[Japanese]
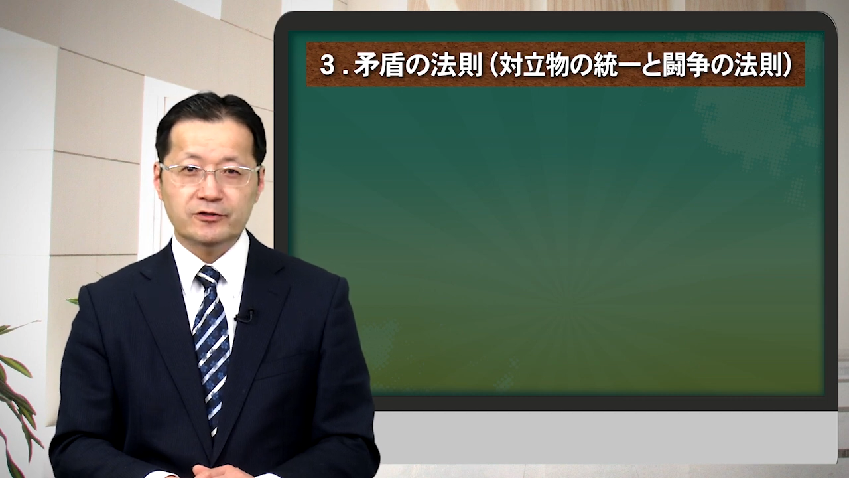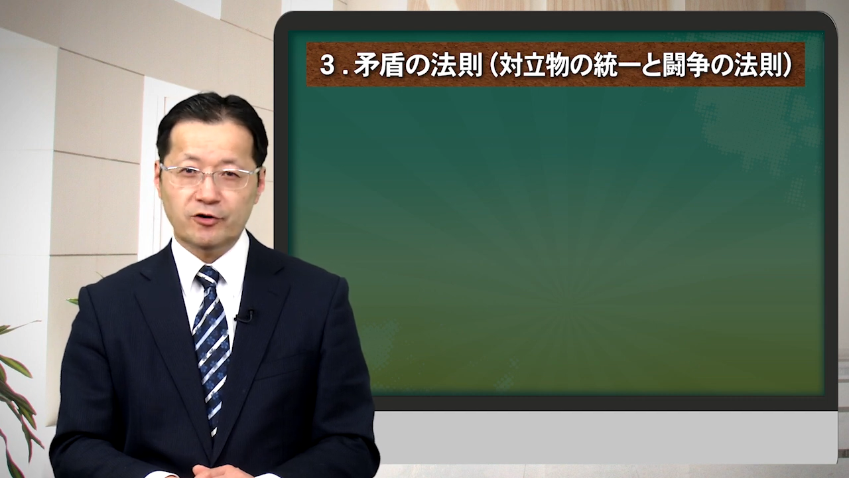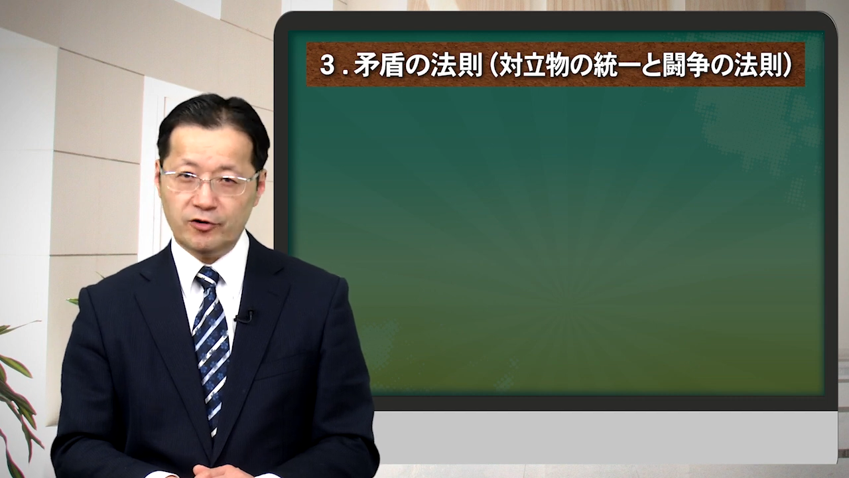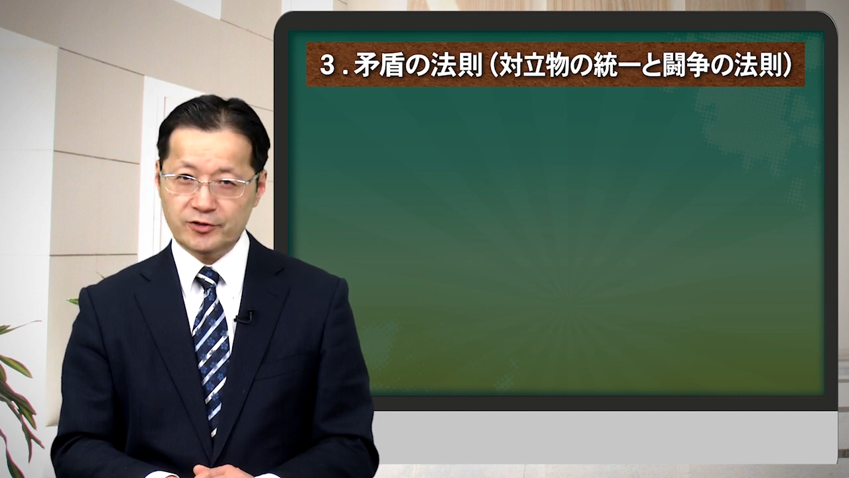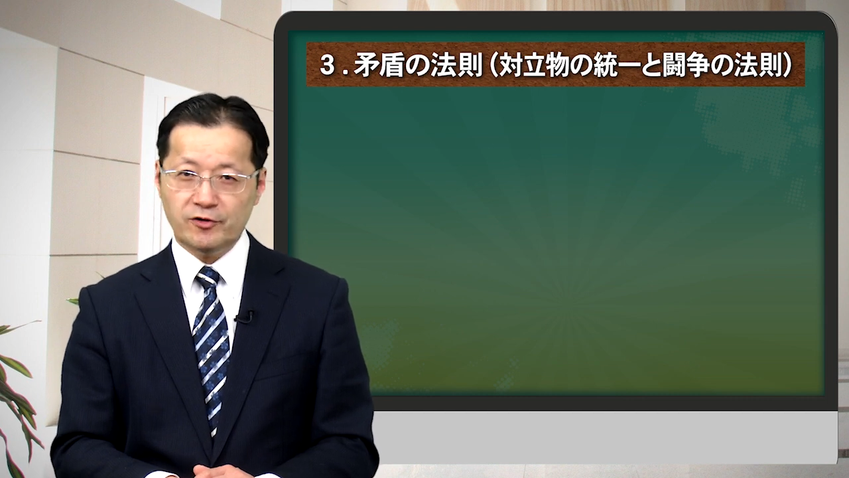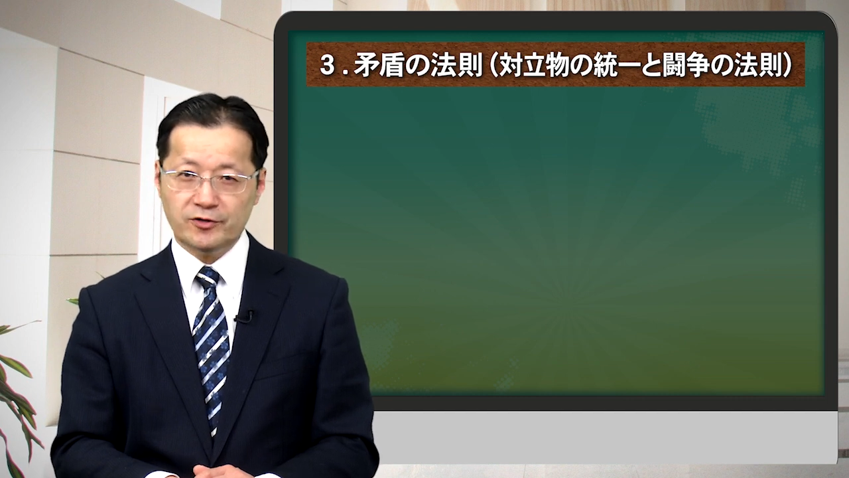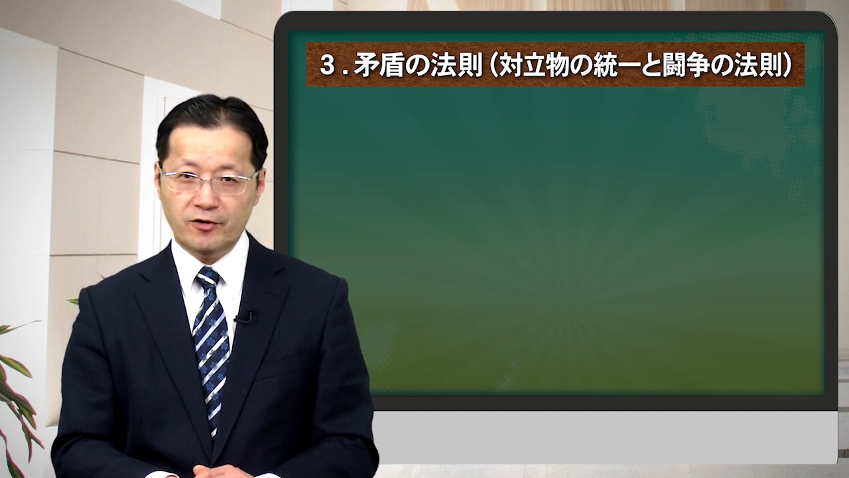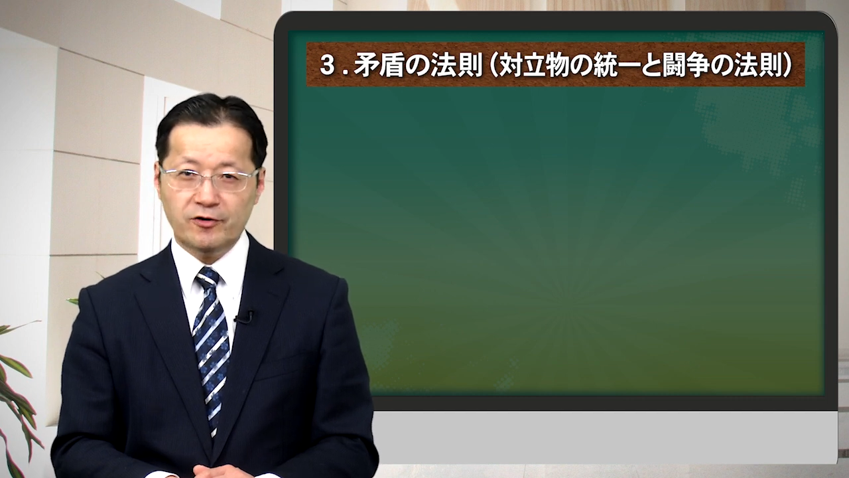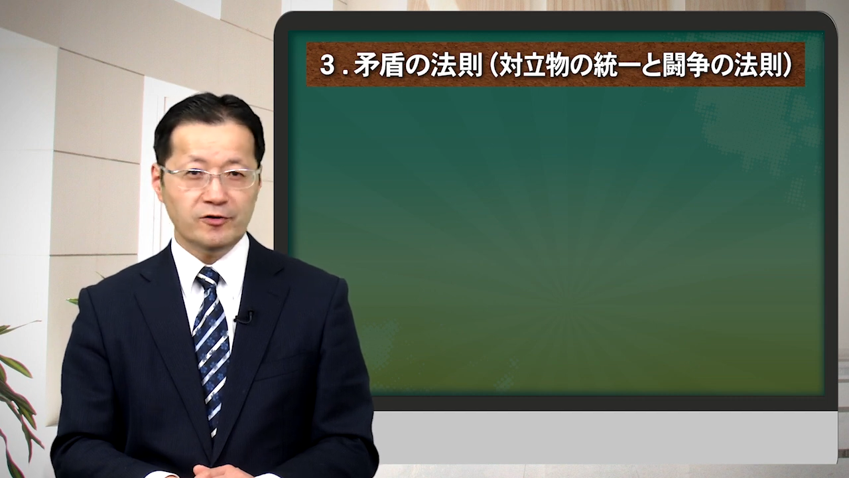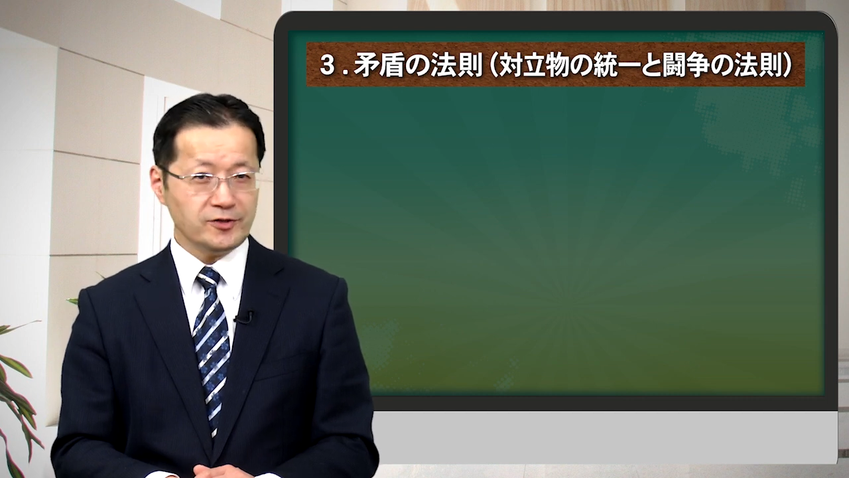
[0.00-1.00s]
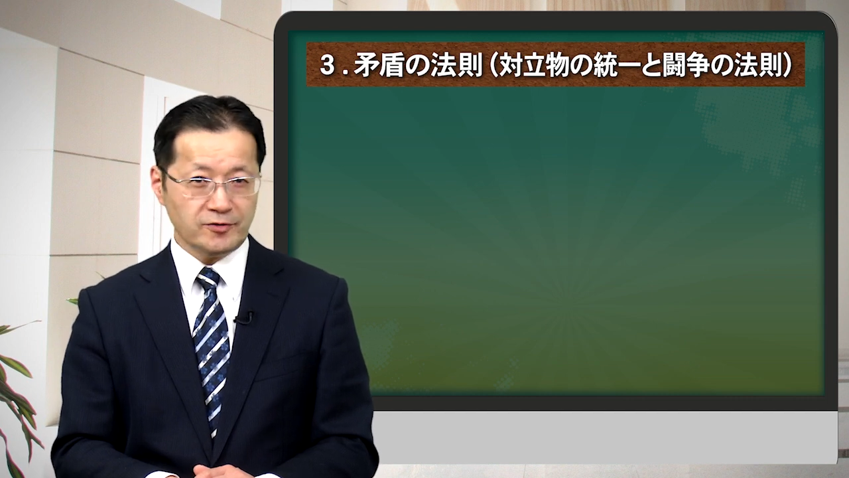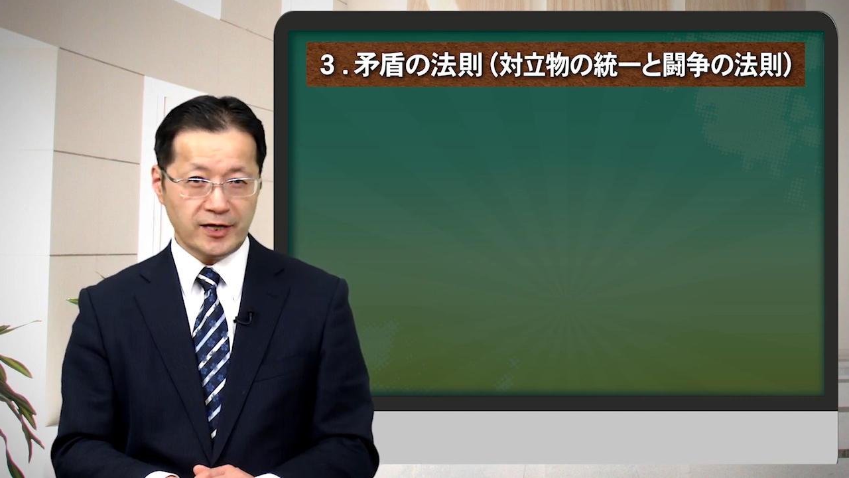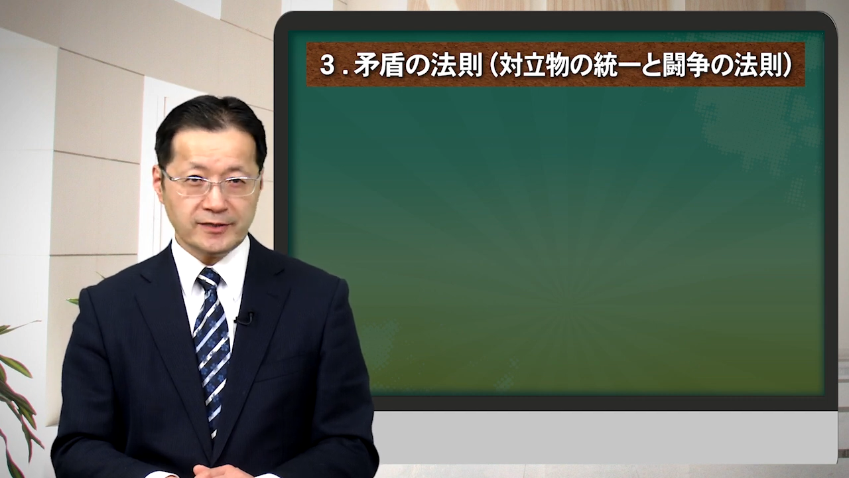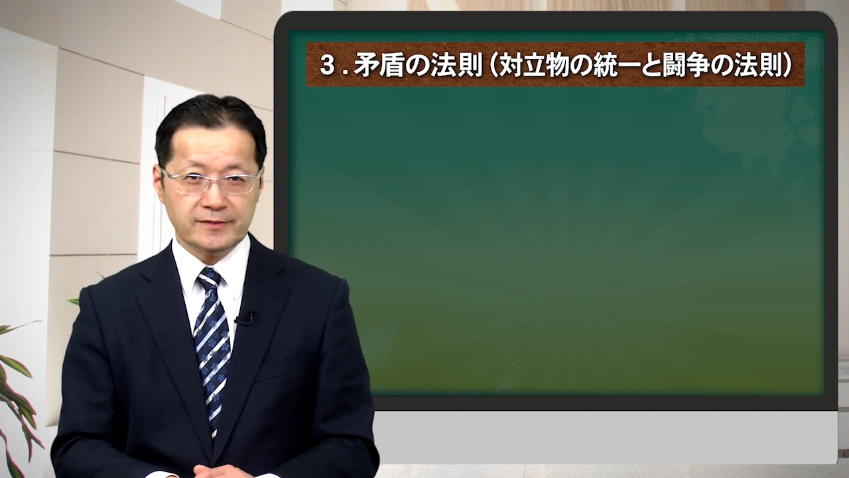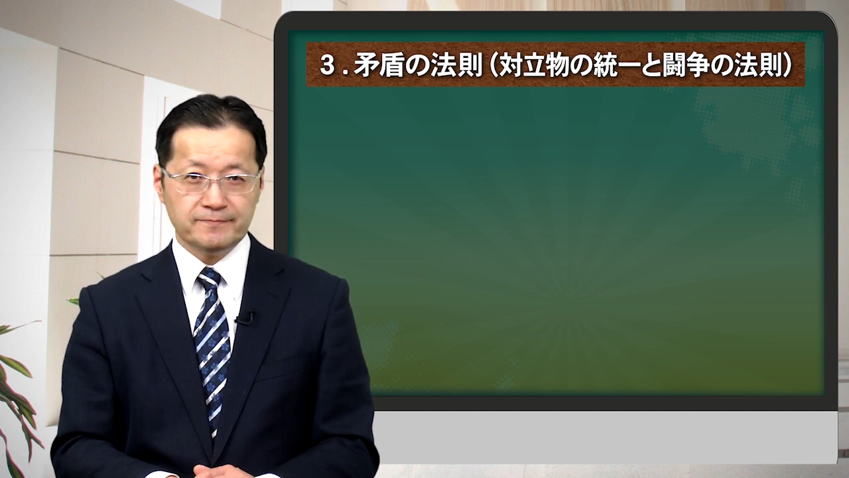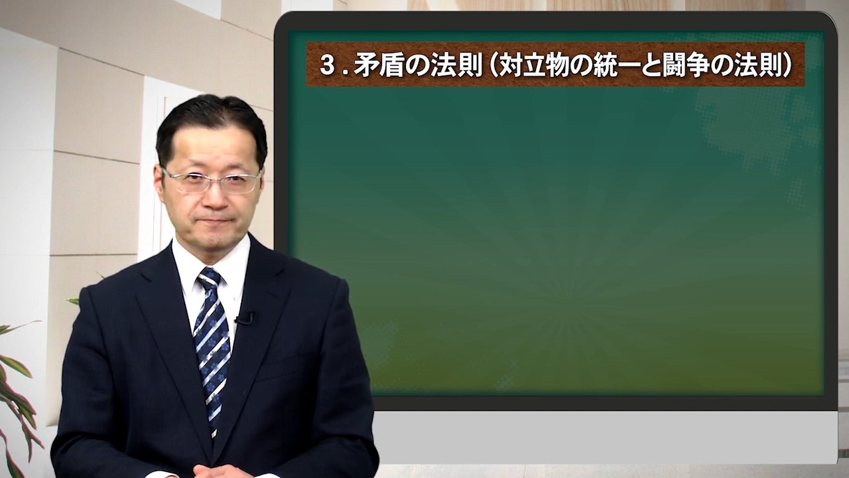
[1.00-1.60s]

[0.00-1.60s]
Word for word: 闘争の法則です。